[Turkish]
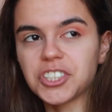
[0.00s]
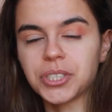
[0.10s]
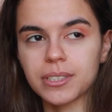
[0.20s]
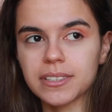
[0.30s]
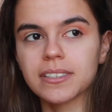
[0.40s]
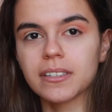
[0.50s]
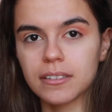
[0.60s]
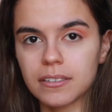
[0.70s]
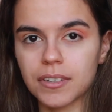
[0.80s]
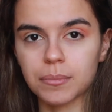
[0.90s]

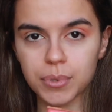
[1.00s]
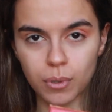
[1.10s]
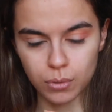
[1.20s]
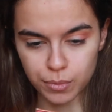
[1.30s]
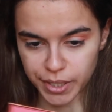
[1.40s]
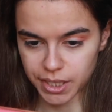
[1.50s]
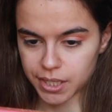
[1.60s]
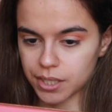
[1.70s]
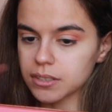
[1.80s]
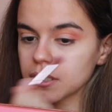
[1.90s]
ışıltılı ve bronz
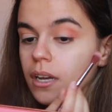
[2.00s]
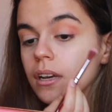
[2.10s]
makyaj.